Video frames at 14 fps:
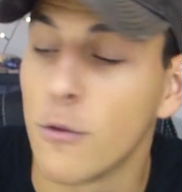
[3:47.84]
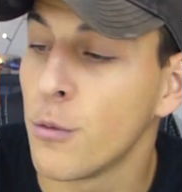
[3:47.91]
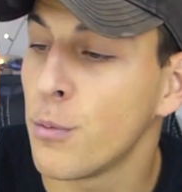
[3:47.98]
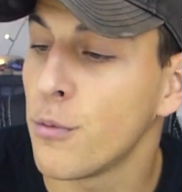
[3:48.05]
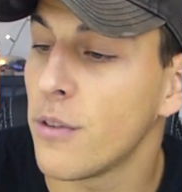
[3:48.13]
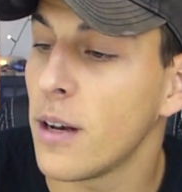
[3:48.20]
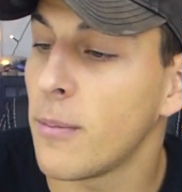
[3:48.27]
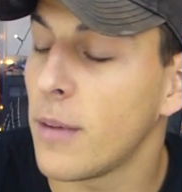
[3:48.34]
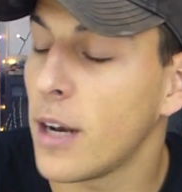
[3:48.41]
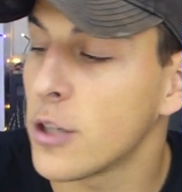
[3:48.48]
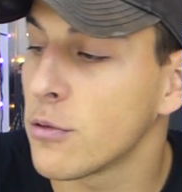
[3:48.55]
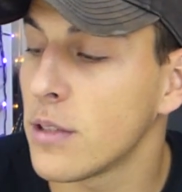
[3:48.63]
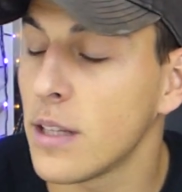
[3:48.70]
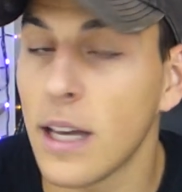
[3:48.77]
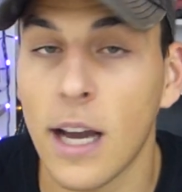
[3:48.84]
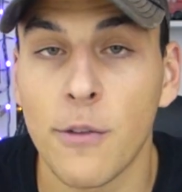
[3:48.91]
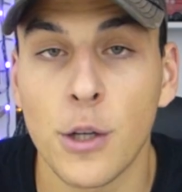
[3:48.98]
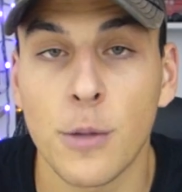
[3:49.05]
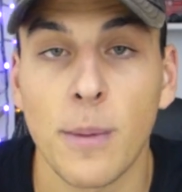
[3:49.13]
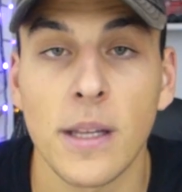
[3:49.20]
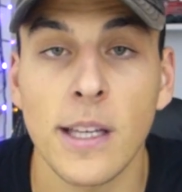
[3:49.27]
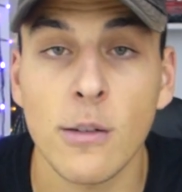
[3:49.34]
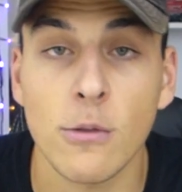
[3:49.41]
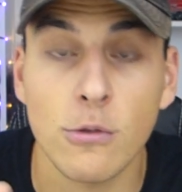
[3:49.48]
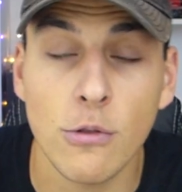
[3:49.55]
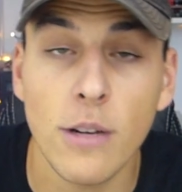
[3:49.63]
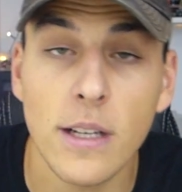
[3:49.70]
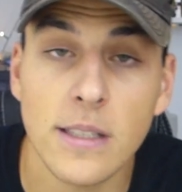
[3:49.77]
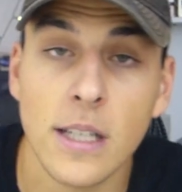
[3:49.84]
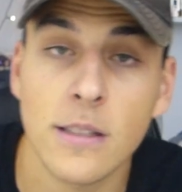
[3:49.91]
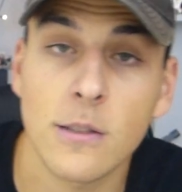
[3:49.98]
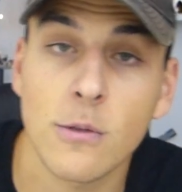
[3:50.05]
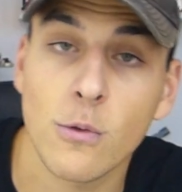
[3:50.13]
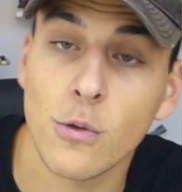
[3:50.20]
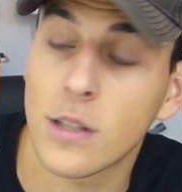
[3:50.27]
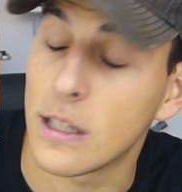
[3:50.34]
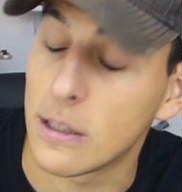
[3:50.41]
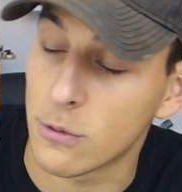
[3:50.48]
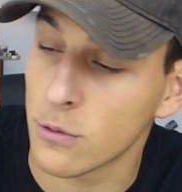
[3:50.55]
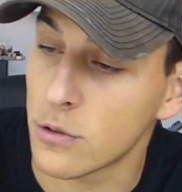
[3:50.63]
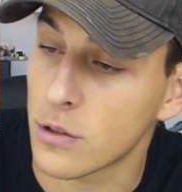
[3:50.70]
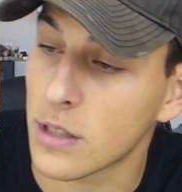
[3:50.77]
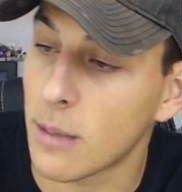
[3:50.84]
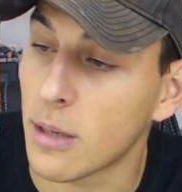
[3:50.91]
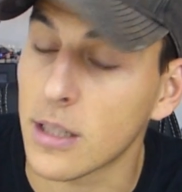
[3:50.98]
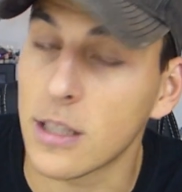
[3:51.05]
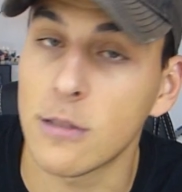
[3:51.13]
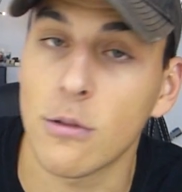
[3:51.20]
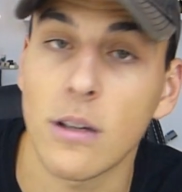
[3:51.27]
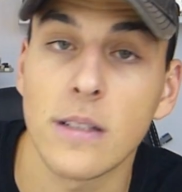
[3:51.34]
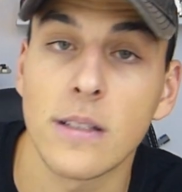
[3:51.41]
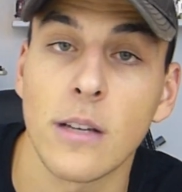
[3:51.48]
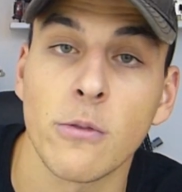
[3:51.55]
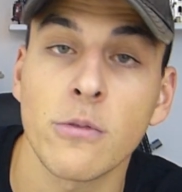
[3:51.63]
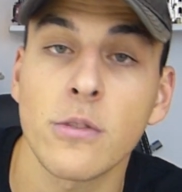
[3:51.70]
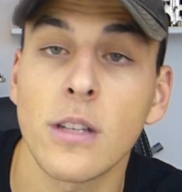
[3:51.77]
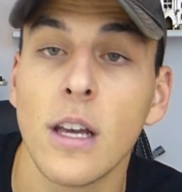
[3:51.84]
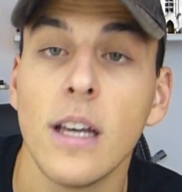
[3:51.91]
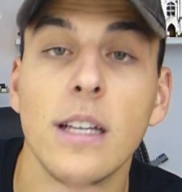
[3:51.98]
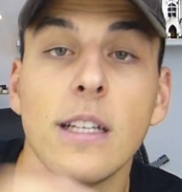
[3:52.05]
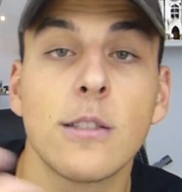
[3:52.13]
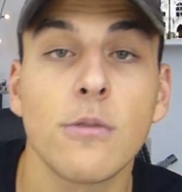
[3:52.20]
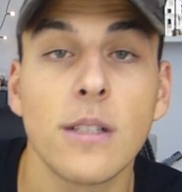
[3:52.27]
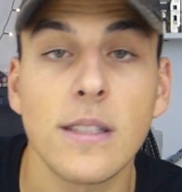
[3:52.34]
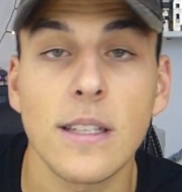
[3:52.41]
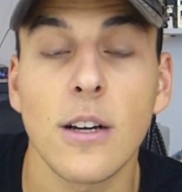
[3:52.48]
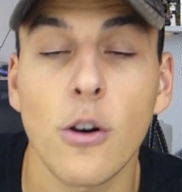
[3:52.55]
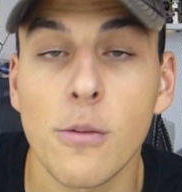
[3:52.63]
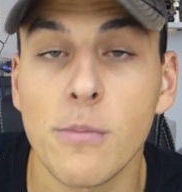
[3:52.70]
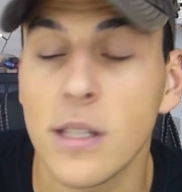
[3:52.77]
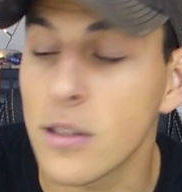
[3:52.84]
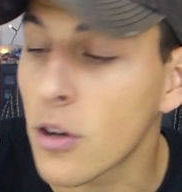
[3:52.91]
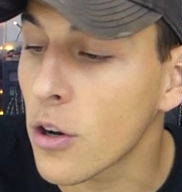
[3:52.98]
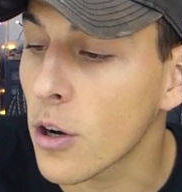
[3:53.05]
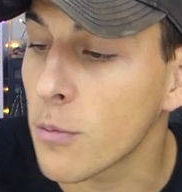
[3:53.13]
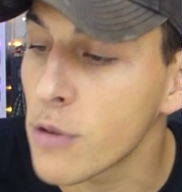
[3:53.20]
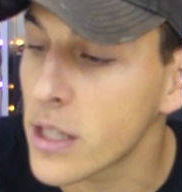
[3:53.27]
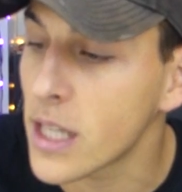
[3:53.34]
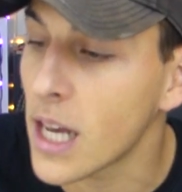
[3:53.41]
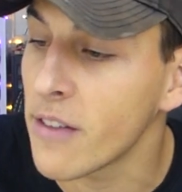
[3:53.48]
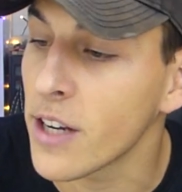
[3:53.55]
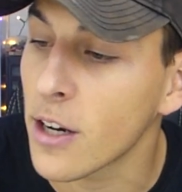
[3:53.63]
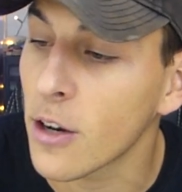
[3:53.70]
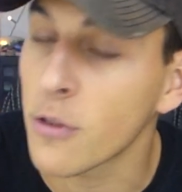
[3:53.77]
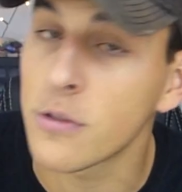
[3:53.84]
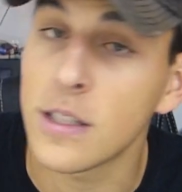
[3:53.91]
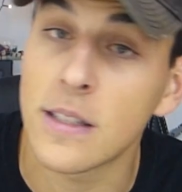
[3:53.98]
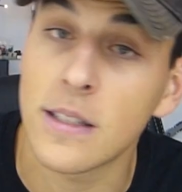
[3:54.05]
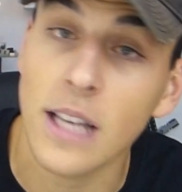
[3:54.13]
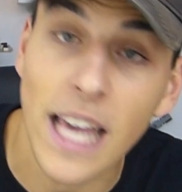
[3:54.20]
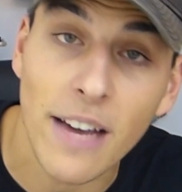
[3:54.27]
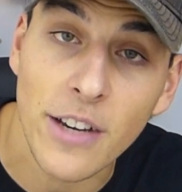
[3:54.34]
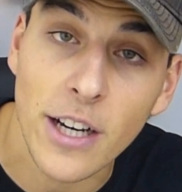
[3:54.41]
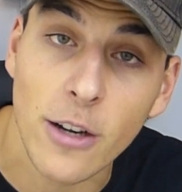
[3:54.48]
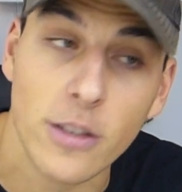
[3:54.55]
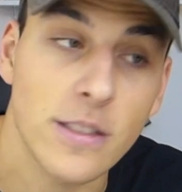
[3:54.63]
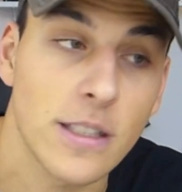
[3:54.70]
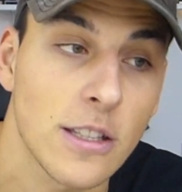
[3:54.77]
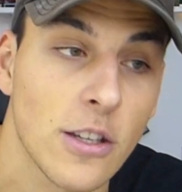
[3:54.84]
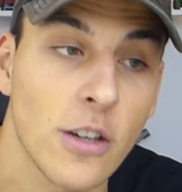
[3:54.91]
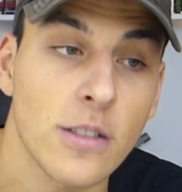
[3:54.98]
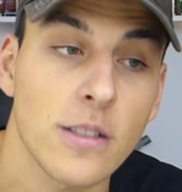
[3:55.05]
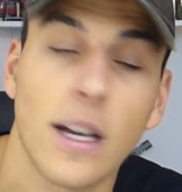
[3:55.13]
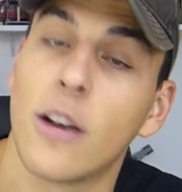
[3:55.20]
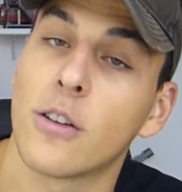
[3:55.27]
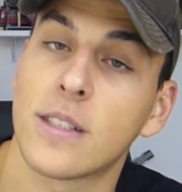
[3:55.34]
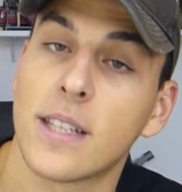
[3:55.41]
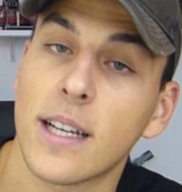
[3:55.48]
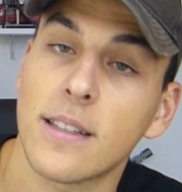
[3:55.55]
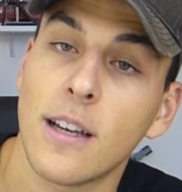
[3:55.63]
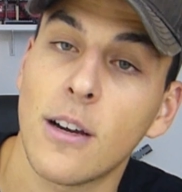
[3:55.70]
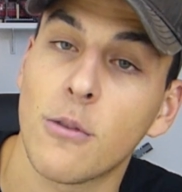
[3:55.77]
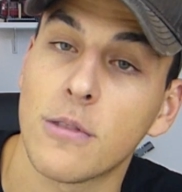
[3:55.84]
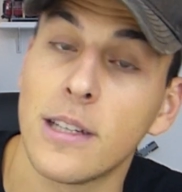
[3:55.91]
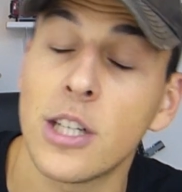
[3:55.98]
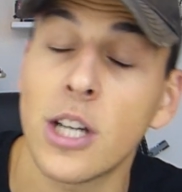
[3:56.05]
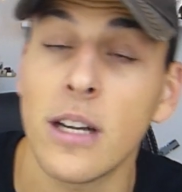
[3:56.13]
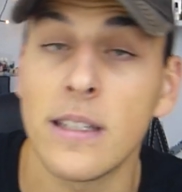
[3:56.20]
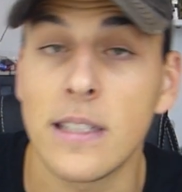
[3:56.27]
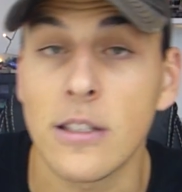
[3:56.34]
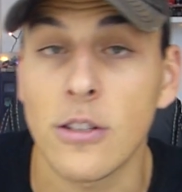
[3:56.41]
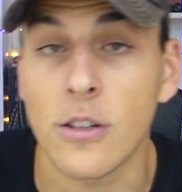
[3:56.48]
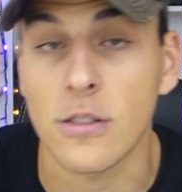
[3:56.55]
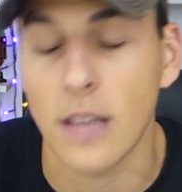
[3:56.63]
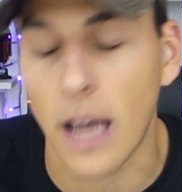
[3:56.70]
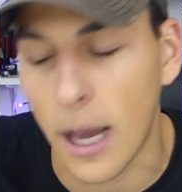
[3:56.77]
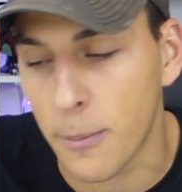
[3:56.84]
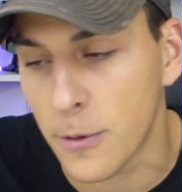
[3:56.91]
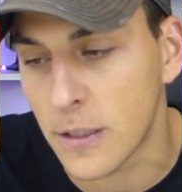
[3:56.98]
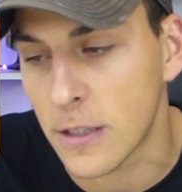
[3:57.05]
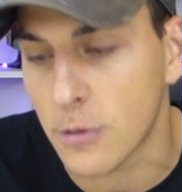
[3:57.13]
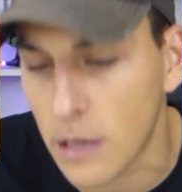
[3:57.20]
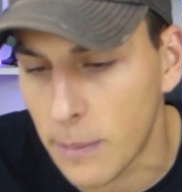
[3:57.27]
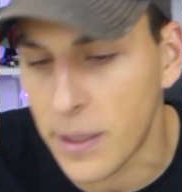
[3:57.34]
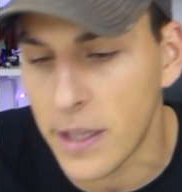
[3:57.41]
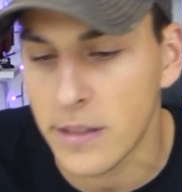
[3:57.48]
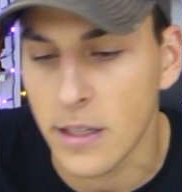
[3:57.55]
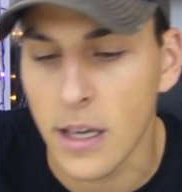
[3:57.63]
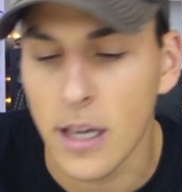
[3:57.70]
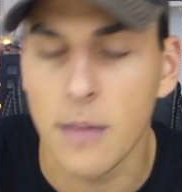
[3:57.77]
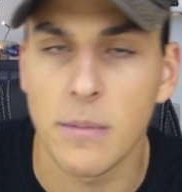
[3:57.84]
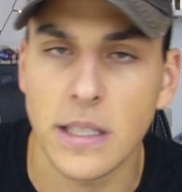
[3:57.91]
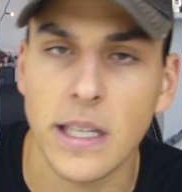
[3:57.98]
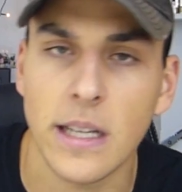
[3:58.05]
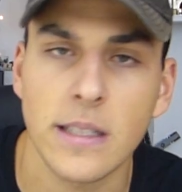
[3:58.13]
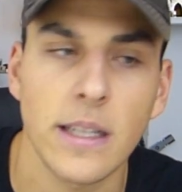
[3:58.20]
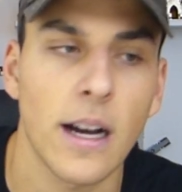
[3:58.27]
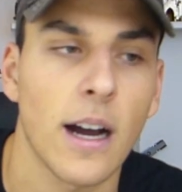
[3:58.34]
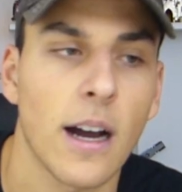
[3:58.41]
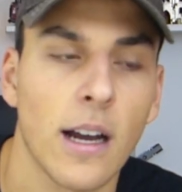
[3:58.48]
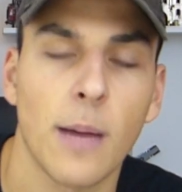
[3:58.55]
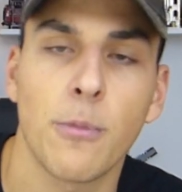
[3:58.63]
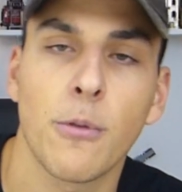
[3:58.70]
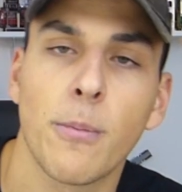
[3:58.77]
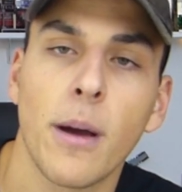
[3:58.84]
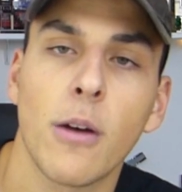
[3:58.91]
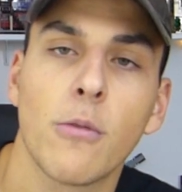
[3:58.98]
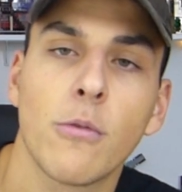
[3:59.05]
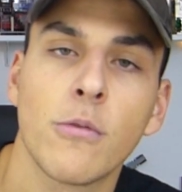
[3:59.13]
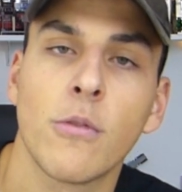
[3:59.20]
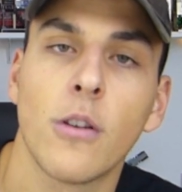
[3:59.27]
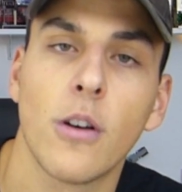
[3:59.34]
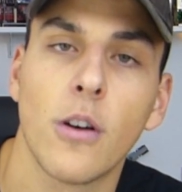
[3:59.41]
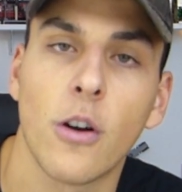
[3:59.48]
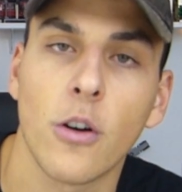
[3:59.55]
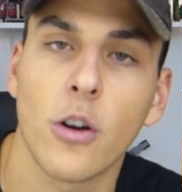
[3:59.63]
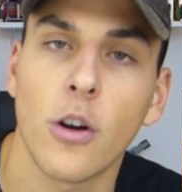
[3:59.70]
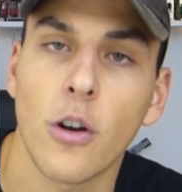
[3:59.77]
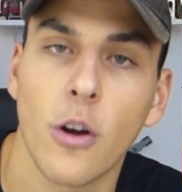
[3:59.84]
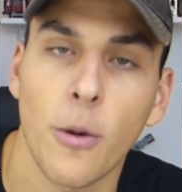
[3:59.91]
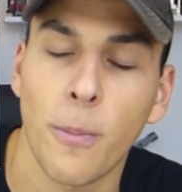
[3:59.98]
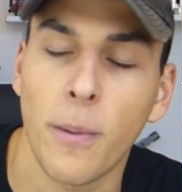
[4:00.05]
vous pouvez l'ajouter à votre panier. Donc tous les sets sont d'occasion, ce sera marqué sur les annonces. Ils ont été remis dans leur boîte avec leur notice et avec leurs stickers. Alors certains ont déjà les stickers à poser sur les pièces, mais c'est assez rare. La plupart ont euh, encore leur